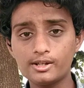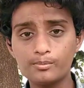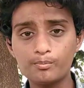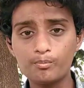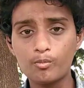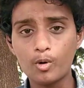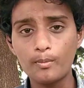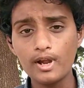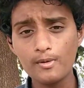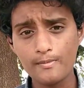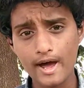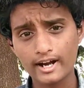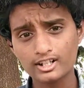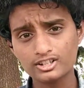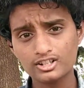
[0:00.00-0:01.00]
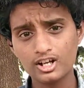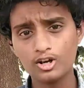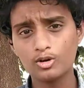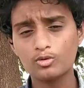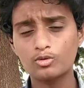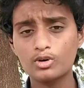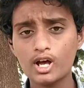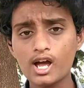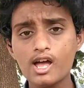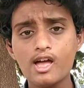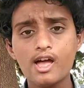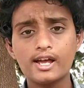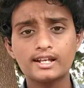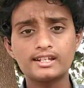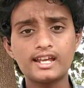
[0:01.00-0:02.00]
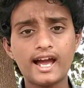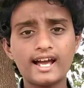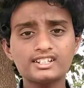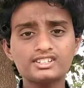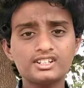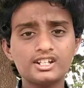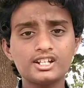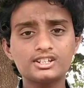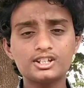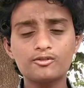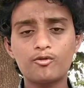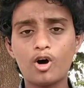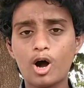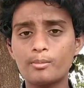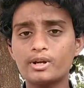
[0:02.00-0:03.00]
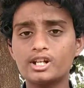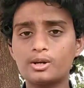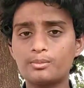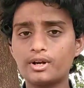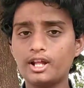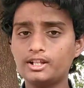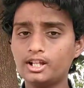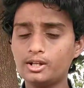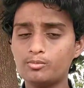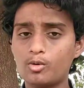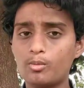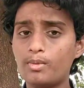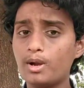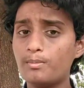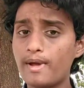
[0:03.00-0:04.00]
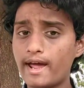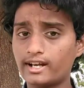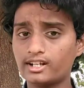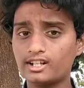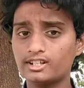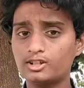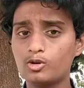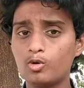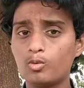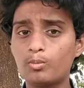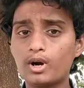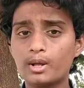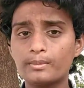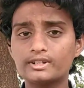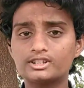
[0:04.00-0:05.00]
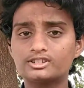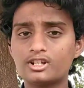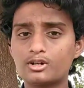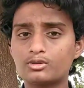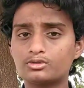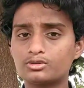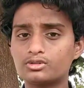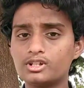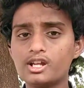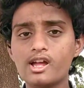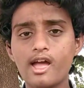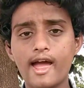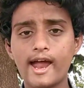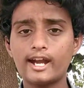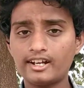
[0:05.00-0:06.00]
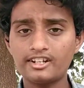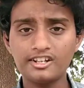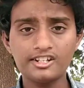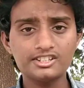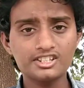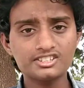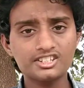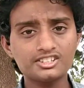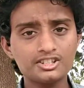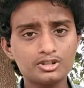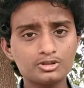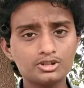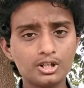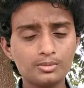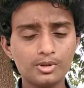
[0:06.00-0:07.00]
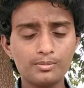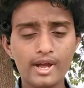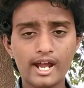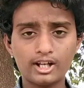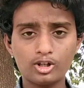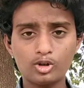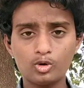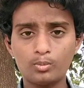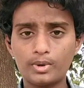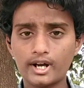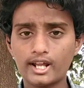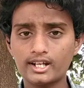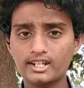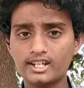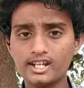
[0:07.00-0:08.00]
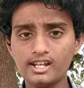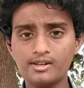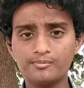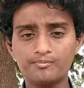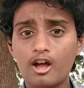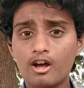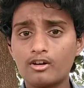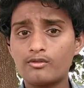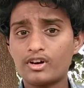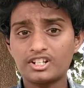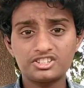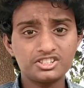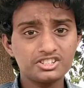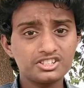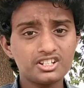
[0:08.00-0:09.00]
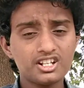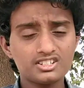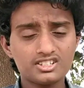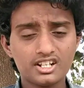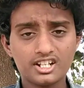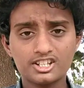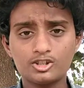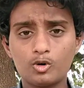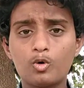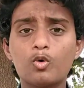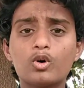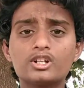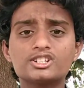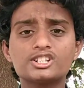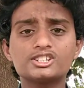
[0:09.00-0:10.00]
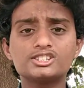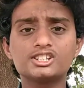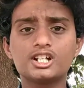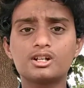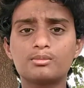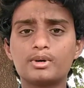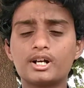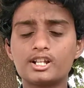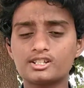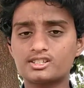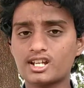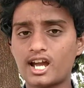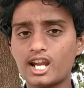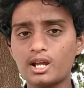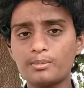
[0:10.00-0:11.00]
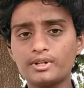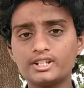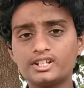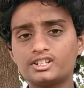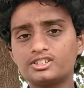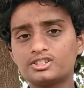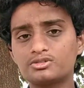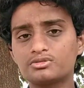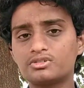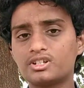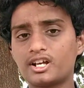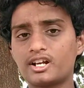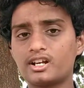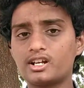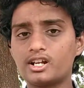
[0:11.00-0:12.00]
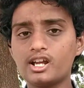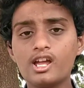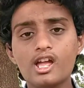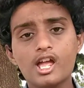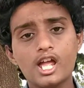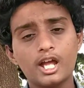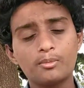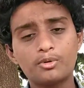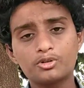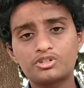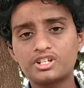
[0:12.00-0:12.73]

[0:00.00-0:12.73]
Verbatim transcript: ఈ మొబైల్ బ్యాటరీస్లలో కూడా గ్యాస్ అనేది ఫామ్ అయినప్పుడు అయితే ఈ మొబైల్ బ్యాటరీ అయితే ఉబ్బడం అయితే జరుగుతుంది అండ్ రీజన్స్ అయితే చూద్దాం ఈ బ్యాటరీ ఉబ్బడానికి ఫస్ట్ రీజన్ వచ్చేసరికి అయితే ఓవర్ ఛార్జింగ్ అనమాట చాలామంది ఏం చేస్తుంటారంటే ఇప్పుడు